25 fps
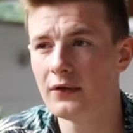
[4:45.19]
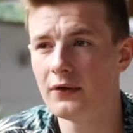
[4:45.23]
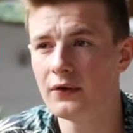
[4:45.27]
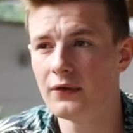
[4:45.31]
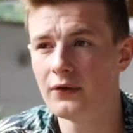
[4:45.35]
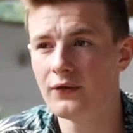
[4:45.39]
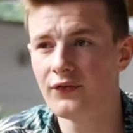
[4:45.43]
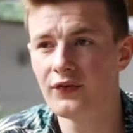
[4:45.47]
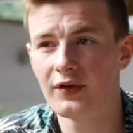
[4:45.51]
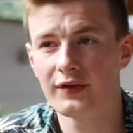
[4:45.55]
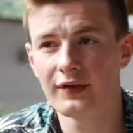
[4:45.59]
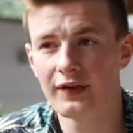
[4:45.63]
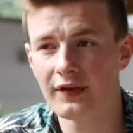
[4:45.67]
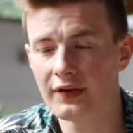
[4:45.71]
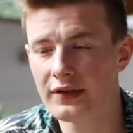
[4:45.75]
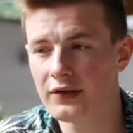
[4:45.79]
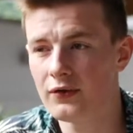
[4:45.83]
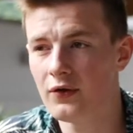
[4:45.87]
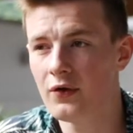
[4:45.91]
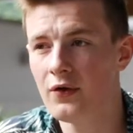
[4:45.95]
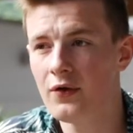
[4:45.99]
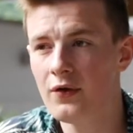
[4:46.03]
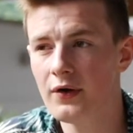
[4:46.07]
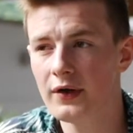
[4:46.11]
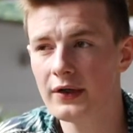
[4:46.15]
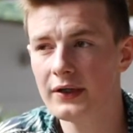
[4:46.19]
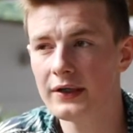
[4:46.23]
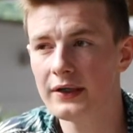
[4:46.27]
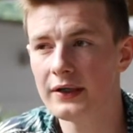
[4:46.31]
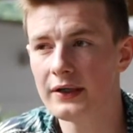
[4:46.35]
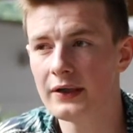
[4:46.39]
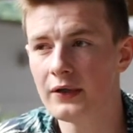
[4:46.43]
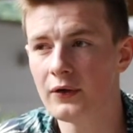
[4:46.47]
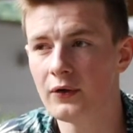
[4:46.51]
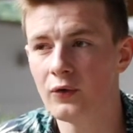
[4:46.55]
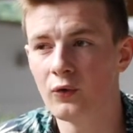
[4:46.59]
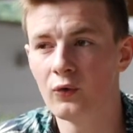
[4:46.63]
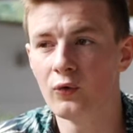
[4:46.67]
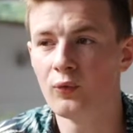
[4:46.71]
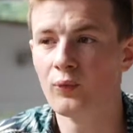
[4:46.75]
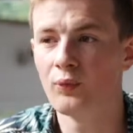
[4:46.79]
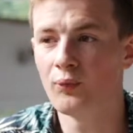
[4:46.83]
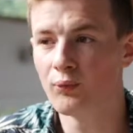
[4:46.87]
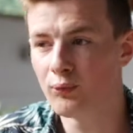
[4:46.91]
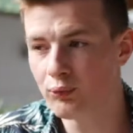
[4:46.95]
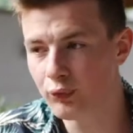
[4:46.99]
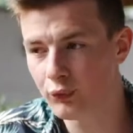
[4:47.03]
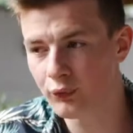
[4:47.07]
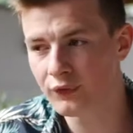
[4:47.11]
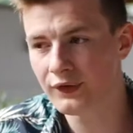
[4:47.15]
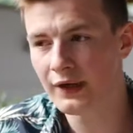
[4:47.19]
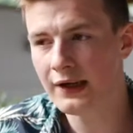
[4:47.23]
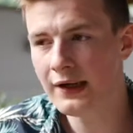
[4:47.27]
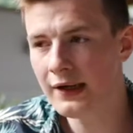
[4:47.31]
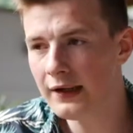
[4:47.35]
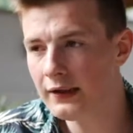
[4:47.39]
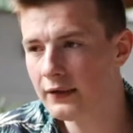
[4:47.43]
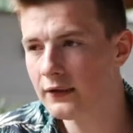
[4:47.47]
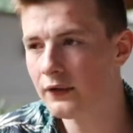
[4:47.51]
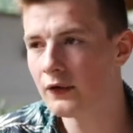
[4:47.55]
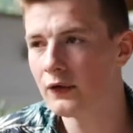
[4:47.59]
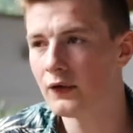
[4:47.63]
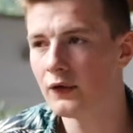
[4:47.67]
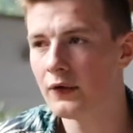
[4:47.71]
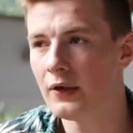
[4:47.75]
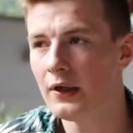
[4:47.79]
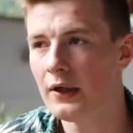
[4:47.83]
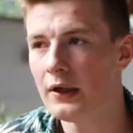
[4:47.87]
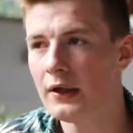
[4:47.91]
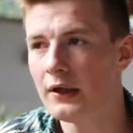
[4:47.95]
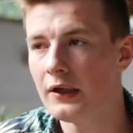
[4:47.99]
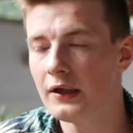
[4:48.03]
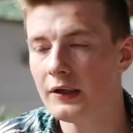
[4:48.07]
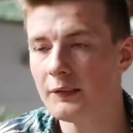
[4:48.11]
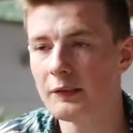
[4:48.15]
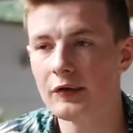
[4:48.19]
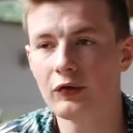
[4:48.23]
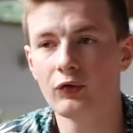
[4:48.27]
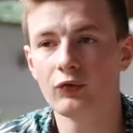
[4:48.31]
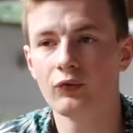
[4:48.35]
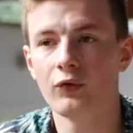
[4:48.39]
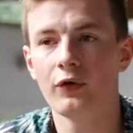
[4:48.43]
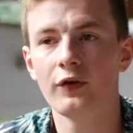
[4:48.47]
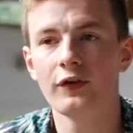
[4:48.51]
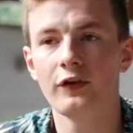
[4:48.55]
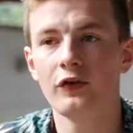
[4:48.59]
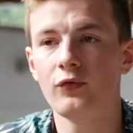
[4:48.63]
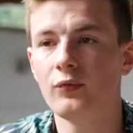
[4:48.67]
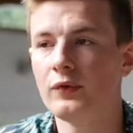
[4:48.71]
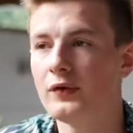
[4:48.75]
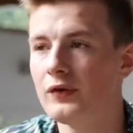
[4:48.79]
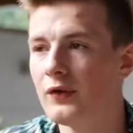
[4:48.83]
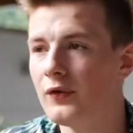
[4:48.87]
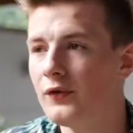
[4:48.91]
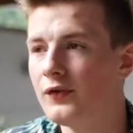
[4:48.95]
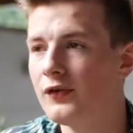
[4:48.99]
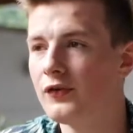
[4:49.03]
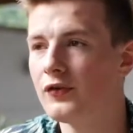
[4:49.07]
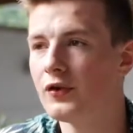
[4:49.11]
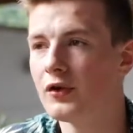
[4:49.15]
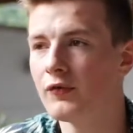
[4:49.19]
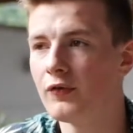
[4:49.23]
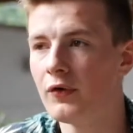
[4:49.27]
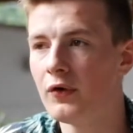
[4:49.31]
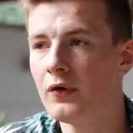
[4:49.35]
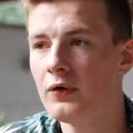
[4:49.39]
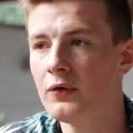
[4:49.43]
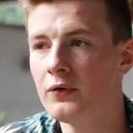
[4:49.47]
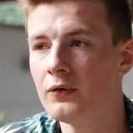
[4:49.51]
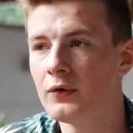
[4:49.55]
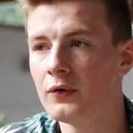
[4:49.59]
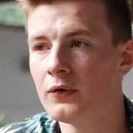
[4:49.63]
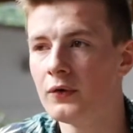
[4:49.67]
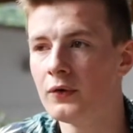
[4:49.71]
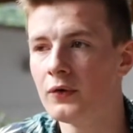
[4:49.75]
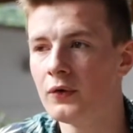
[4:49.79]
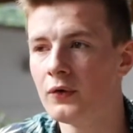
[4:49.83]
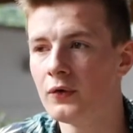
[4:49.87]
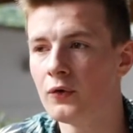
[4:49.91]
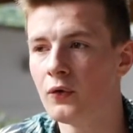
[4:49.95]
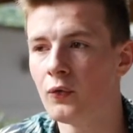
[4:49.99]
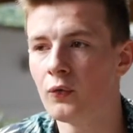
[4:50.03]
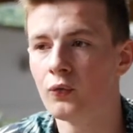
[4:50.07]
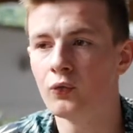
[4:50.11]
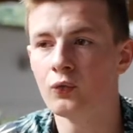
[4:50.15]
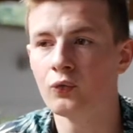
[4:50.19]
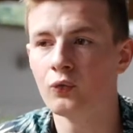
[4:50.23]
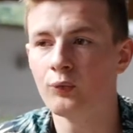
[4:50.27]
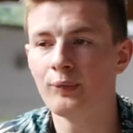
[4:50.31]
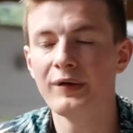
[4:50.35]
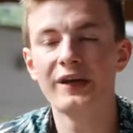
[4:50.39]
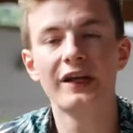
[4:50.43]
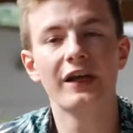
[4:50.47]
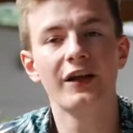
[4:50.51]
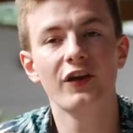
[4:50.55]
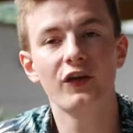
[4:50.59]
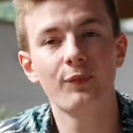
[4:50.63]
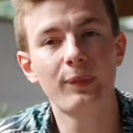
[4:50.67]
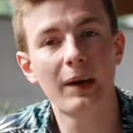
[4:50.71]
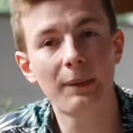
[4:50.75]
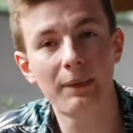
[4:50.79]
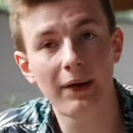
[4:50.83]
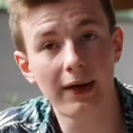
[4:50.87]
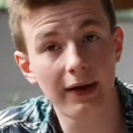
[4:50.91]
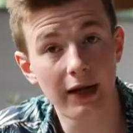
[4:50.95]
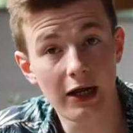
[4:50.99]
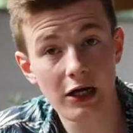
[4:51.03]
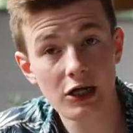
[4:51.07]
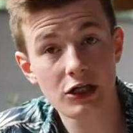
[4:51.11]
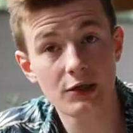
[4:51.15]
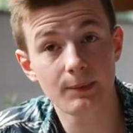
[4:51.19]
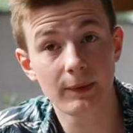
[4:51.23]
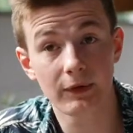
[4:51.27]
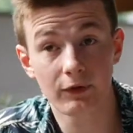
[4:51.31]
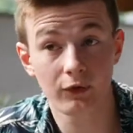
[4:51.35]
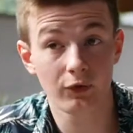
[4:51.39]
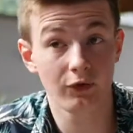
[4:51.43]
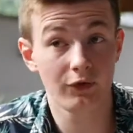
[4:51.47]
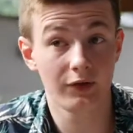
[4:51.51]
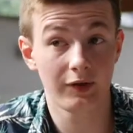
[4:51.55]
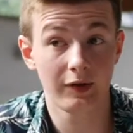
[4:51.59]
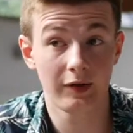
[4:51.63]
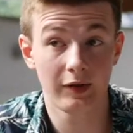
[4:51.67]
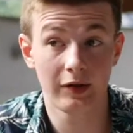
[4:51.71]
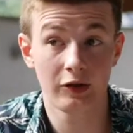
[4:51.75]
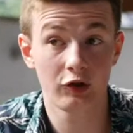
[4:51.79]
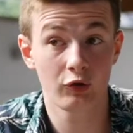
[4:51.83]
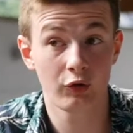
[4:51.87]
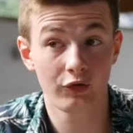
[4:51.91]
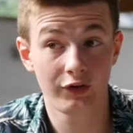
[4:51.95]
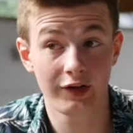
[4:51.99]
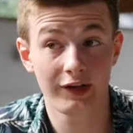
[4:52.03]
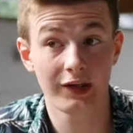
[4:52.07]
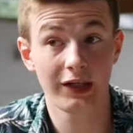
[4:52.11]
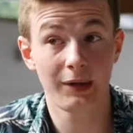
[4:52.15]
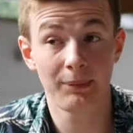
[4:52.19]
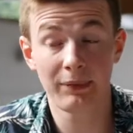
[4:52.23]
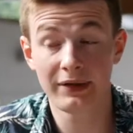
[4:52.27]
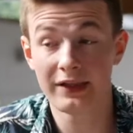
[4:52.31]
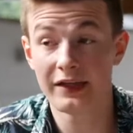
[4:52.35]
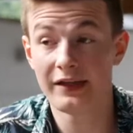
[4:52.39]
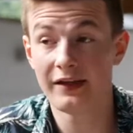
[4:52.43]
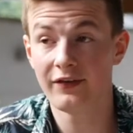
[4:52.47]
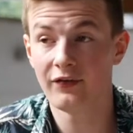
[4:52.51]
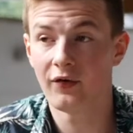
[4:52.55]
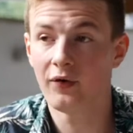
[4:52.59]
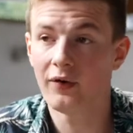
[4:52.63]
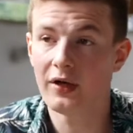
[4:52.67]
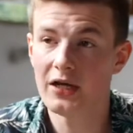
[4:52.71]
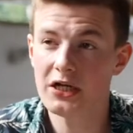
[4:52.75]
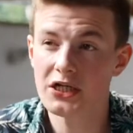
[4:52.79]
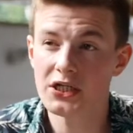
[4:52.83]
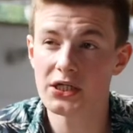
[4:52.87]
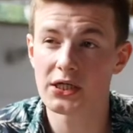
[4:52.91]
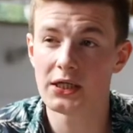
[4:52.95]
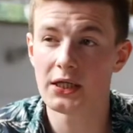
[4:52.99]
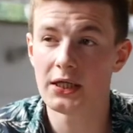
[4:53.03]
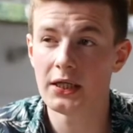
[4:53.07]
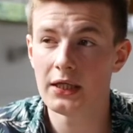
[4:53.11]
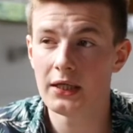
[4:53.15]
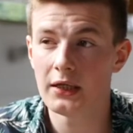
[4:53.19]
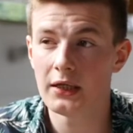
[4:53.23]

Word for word: une certaine rigueur et plus tard, euh, mais souvent à 18 ans, 19 ans, euh, on ne nous pénalise pas par l'âge parce que c'est quelque chose qui est très pénalisant l'âge.